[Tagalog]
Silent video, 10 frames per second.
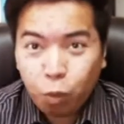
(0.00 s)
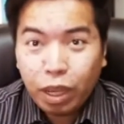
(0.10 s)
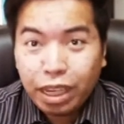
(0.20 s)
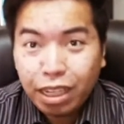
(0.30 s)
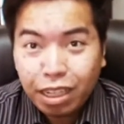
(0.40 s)

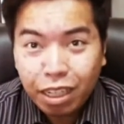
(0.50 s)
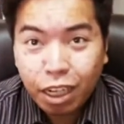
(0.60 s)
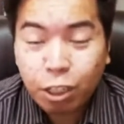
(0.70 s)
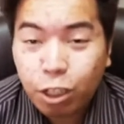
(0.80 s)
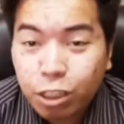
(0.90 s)
Well,
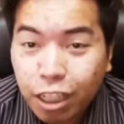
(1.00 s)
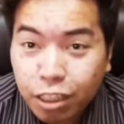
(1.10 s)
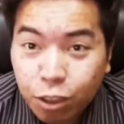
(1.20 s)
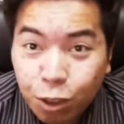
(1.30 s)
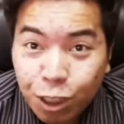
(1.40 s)
kayo ang
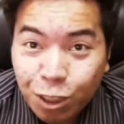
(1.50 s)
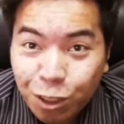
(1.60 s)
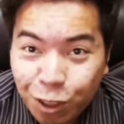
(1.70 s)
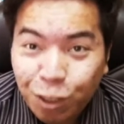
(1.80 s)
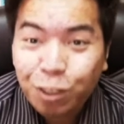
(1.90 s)
tatanungin
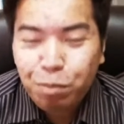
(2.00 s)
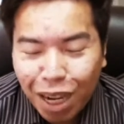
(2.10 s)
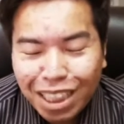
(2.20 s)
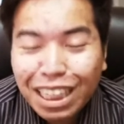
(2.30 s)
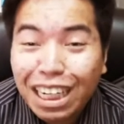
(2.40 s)
ko,
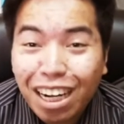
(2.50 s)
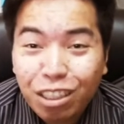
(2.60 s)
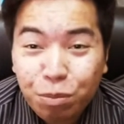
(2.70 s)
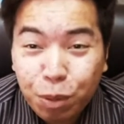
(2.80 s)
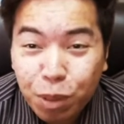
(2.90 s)
bakit
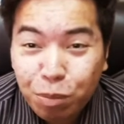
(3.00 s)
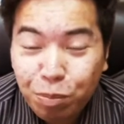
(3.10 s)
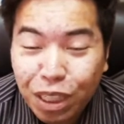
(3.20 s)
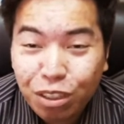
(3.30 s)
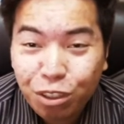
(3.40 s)
kailangan nyo pa
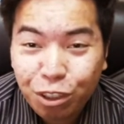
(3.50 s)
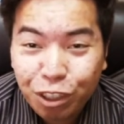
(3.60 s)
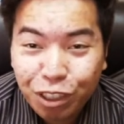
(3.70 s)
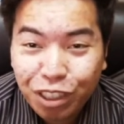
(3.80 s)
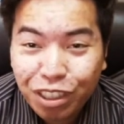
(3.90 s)

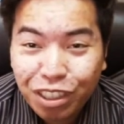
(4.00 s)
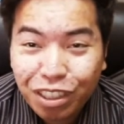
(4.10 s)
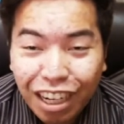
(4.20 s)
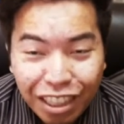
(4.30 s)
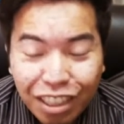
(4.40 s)
mag-picture
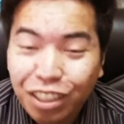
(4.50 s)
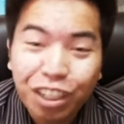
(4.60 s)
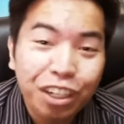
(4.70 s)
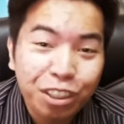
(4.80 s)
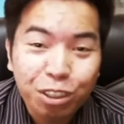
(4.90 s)
at
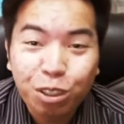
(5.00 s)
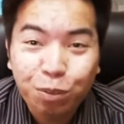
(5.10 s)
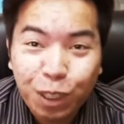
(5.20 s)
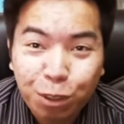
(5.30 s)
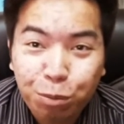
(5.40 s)
i-share ito sa
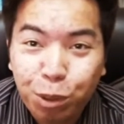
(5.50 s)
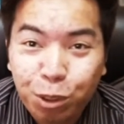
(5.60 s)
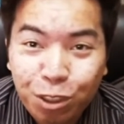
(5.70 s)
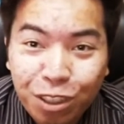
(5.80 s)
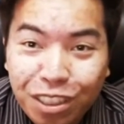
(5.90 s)

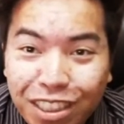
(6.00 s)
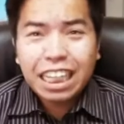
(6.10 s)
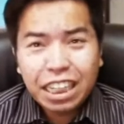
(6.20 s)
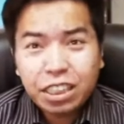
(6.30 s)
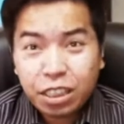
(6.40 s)
Facebook?
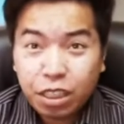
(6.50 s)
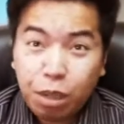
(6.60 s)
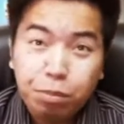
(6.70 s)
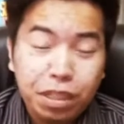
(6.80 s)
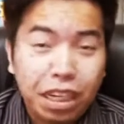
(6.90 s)
It's the
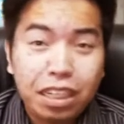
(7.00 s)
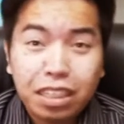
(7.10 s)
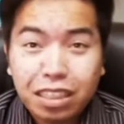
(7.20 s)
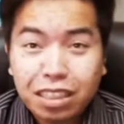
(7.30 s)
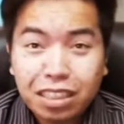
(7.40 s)
same
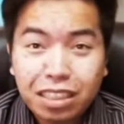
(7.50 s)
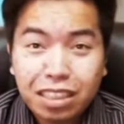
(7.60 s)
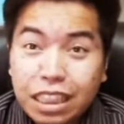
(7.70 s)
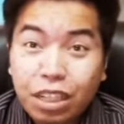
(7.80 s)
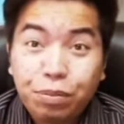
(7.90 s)
thing,
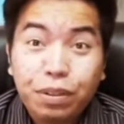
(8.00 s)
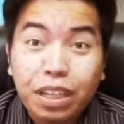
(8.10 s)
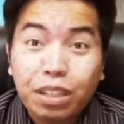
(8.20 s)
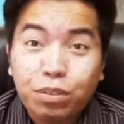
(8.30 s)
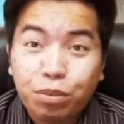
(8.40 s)

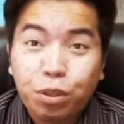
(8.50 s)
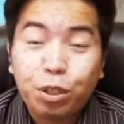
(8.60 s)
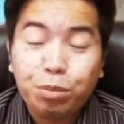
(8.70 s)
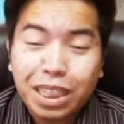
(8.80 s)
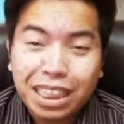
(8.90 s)
different
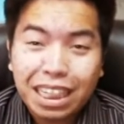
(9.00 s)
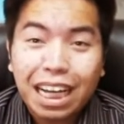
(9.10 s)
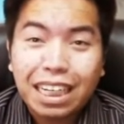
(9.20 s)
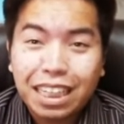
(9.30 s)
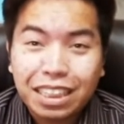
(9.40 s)
format
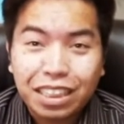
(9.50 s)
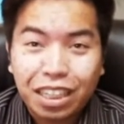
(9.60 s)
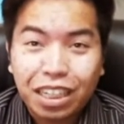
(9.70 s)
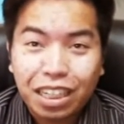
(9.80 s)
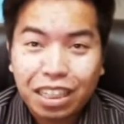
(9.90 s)
nga lang
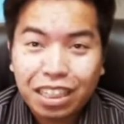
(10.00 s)
siya